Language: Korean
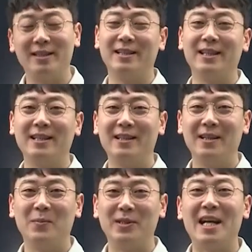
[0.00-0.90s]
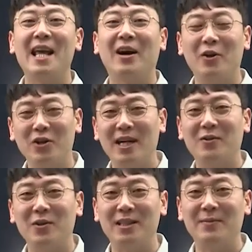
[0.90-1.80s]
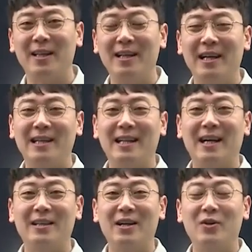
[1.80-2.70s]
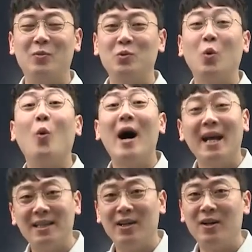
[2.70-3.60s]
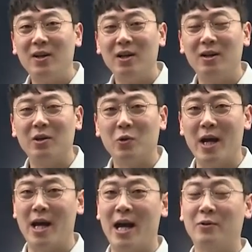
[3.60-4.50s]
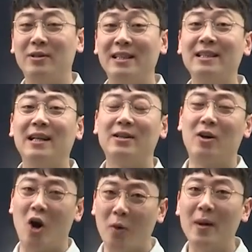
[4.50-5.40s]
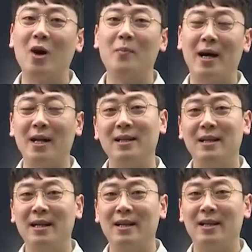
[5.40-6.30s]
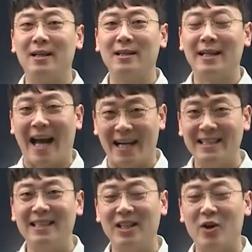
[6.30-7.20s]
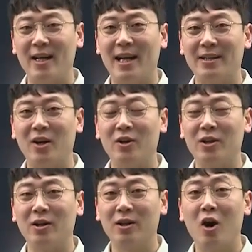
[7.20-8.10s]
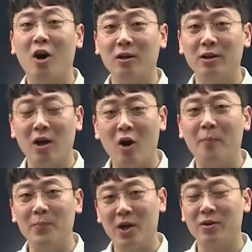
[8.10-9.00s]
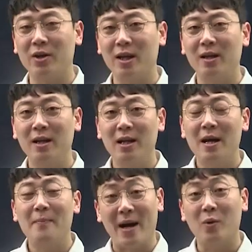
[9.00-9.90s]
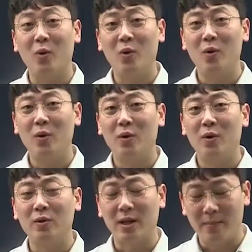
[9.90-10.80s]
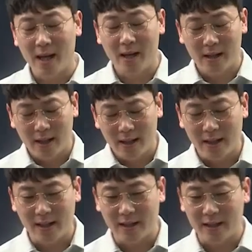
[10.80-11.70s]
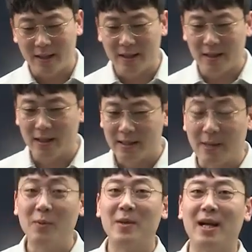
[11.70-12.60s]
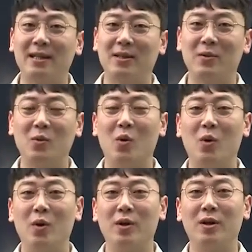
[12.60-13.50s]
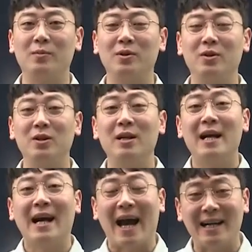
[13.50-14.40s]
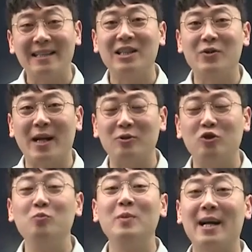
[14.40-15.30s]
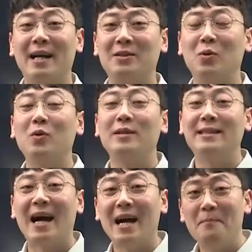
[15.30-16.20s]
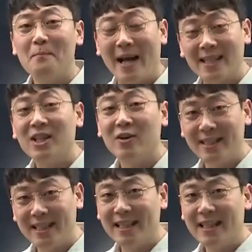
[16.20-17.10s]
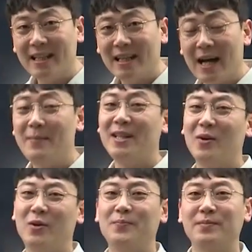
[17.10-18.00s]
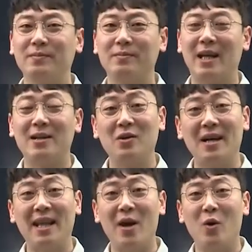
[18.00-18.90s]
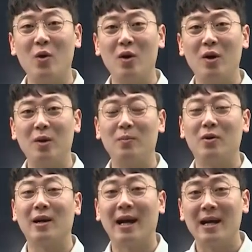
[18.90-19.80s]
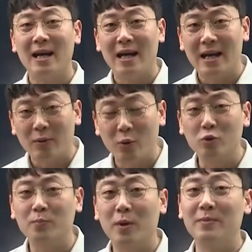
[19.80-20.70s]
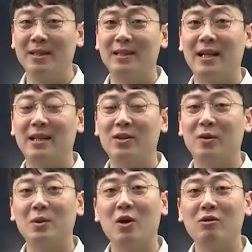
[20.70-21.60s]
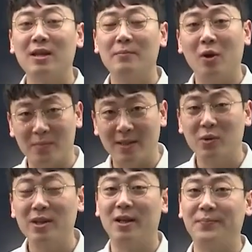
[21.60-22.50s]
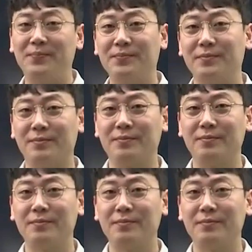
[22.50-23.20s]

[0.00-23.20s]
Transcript: 등등 뭐 생계가 어려서 워한 것도 있지만 제가 너무 좋아해서 어, 과외 학원 등등에서 어마어마한 어, 가르치는 거에 대한 경력, 경험, 경험, 경력이 많고 그다음에 이 사범대학에서 또 여러분들을 가르치기 위한 준비까지도 싹 맞춰진 그러니까 한마디로 음, 행정학 내용, 뭐 교수법 등등에 대해서 여러분들 걱정할 필요 없다는 소리죠. 음.